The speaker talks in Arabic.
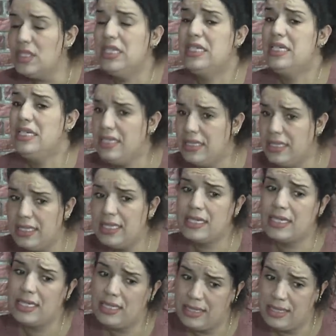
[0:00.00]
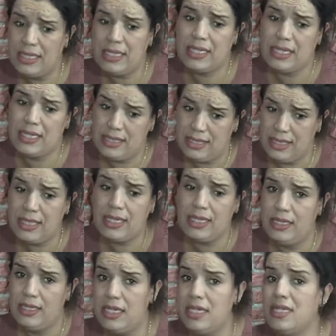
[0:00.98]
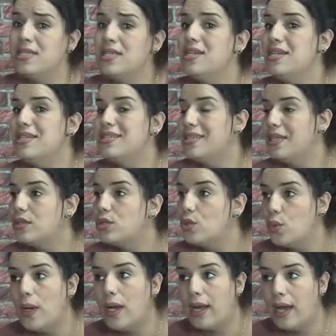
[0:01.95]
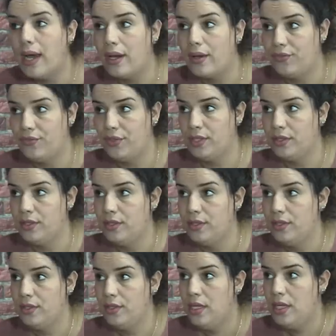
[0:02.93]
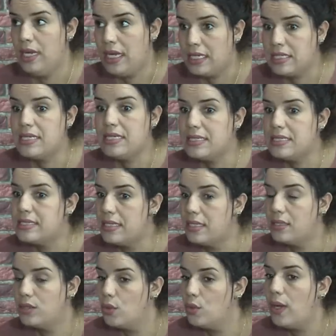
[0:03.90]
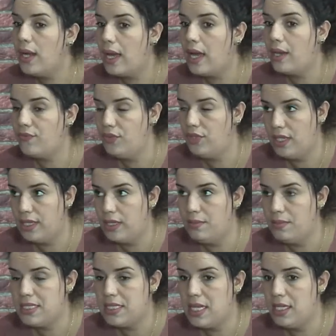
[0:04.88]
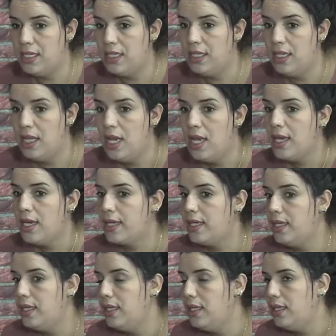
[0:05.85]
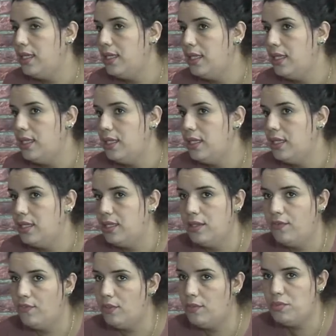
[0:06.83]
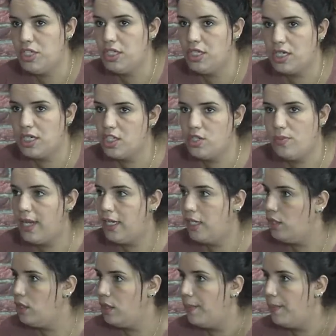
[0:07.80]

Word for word: كيدير كيدير كيدير كيدير حتى الناس ديال الدوار عارفين حتى الناس ديال الدوار عارفين هاد المسائل كي فهمتي كتبان ليه